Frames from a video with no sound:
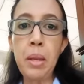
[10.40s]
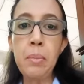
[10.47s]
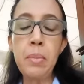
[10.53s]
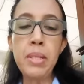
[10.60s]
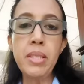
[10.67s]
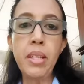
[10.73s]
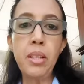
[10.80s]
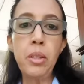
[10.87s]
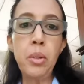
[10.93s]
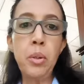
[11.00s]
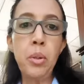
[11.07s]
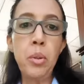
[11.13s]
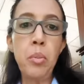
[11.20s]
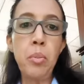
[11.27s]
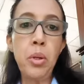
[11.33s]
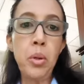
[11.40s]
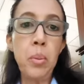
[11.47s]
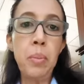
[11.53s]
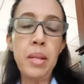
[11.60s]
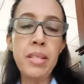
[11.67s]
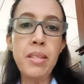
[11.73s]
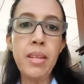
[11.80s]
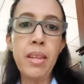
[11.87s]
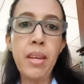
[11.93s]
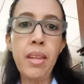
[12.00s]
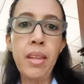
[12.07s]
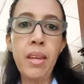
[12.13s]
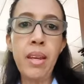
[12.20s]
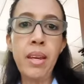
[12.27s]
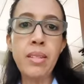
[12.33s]
me siento muy
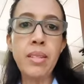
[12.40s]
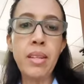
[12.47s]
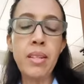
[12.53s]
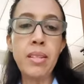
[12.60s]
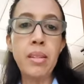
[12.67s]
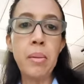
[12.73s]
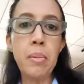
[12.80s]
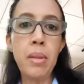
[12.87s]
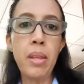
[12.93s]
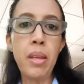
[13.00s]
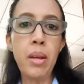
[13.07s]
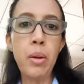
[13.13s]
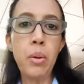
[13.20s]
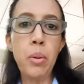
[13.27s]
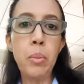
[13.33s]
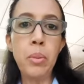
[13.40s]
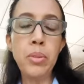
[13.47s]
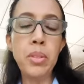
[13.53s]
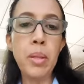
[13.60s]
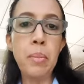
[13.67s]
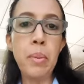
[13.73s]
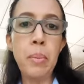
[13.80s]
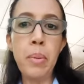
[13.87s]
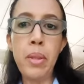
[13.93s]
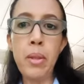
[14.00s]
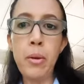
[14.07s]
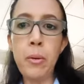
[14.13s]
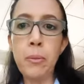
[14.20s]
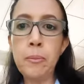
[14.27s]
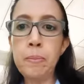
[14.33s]
complacida de hacer este video como usted me
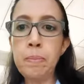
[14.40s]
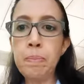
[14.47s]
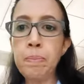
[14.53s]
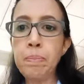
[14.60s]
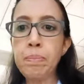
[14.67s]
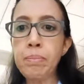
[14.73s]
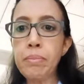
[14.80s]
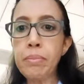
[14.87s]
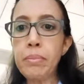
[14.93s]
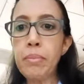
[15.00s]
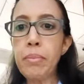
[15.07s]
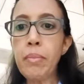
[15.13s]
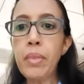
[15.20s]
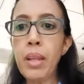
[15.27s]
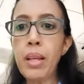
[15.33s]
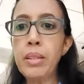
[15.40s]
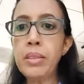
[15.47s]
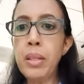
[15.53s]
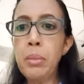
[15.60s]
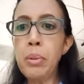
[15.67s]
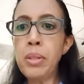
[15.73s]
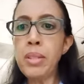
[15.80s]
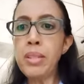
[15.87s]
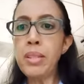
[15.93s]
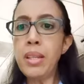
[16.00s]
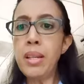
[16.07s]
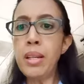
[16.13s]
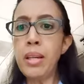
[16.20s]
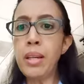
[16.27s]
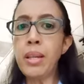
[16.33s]
pidió. Debo
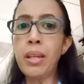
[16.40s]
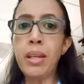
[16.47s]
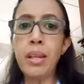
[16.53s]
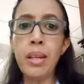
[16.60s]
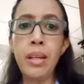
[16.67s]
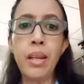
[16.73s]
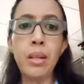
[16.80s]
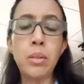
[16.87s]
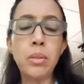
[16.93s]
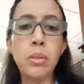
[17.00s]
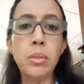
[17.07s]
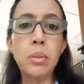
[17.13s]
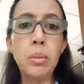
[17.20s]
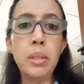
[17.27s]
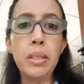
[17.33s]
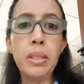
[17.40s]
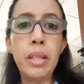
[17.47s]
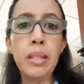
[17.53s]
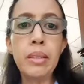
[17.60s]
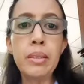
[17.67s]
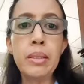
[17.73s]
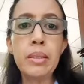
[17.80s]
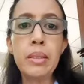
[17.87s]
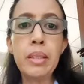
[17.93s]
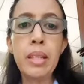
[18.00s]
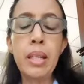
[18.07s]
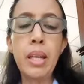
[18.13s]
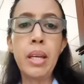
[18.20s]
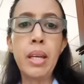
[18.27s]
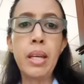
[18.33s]
decirle que la consulta
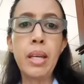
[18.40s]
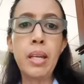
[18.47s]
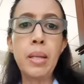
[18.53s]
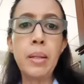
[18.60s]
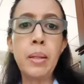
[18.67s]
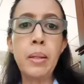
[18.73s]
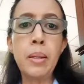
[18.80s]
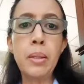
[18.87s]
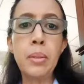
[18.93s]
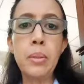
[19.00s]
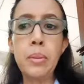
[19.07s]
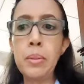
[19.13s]
eh, que